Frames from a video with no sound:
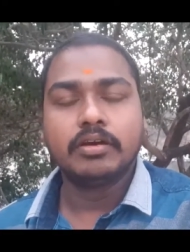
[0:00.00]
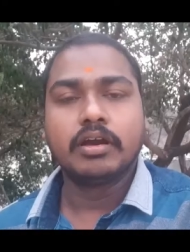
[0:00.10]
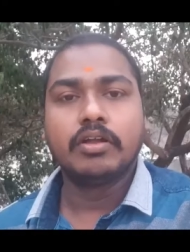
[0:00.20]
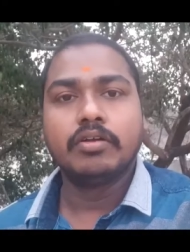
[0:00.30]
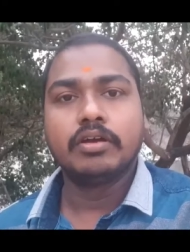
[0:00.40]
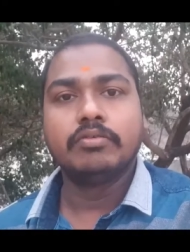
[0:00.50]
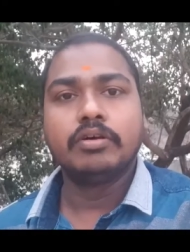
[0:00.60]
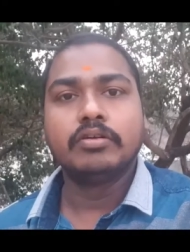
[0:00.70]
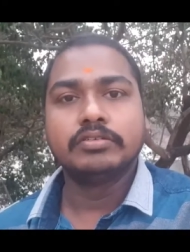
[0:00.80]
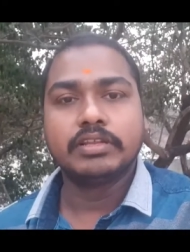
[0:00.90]
కరోనాకు
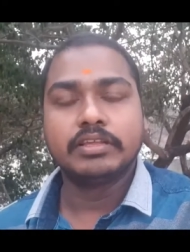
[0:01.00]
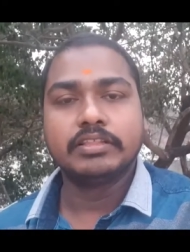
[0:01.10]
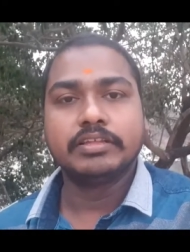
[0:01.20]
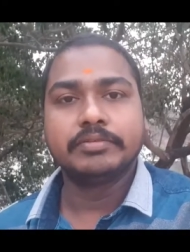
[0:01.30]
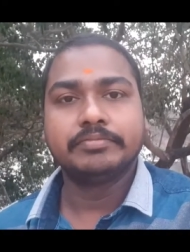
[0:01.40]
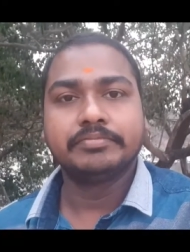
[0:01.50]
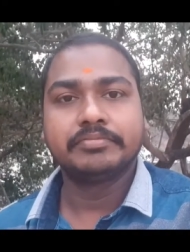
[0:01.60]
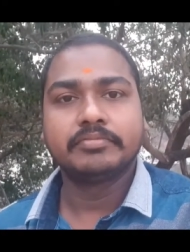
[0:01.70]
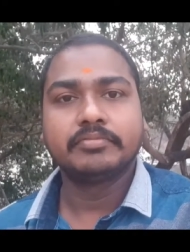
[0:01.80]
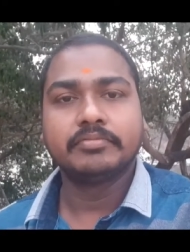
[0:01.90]
గురవడం జరిగింది
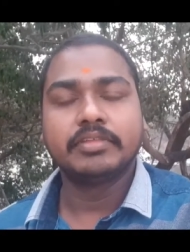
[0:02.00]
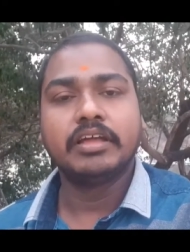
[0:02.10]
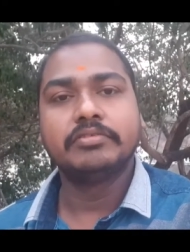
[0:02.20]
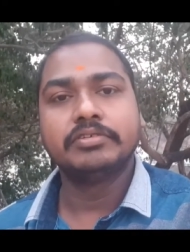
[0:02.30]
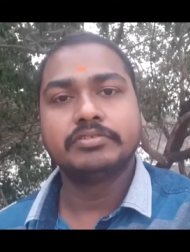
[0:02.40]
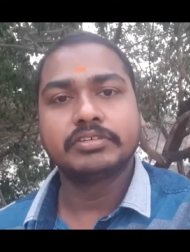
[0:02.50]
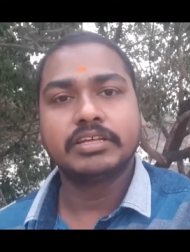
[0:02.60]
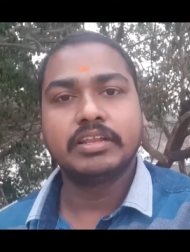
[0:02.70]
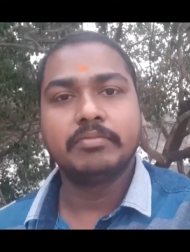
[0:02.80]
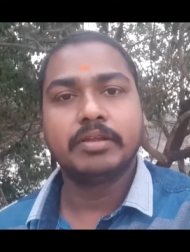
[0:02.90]
దాని గురించి ఒకసారి